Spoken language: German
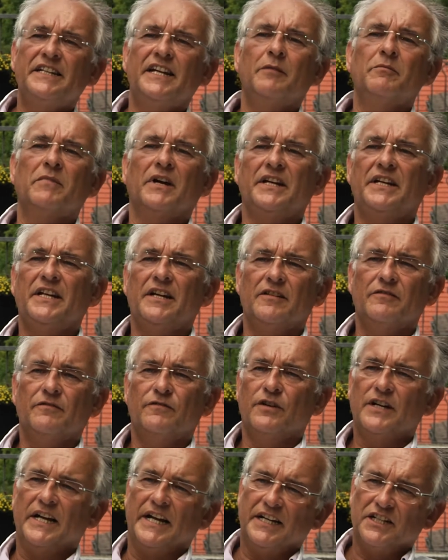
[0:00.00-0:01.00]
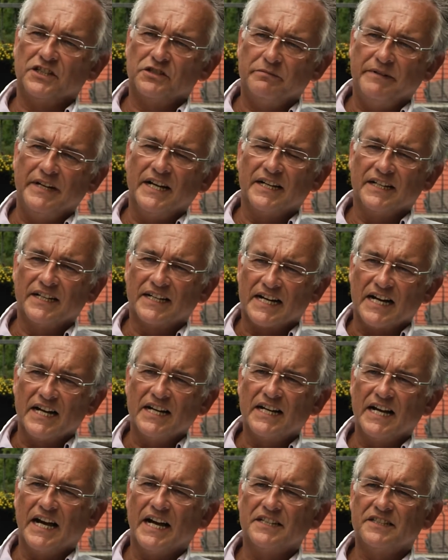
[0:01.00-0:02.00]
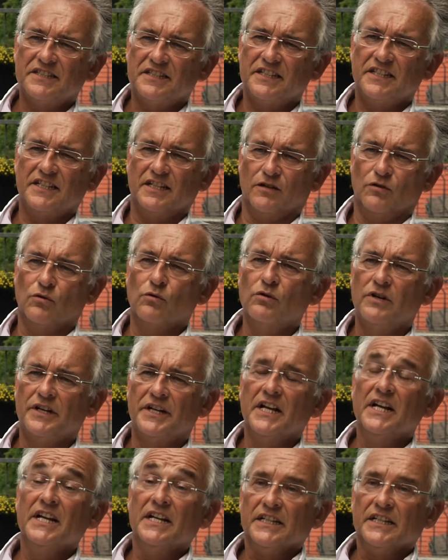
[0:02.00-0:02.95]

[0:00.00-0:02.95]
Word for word: jemand, der von einer schweren Krankheit sich erholt,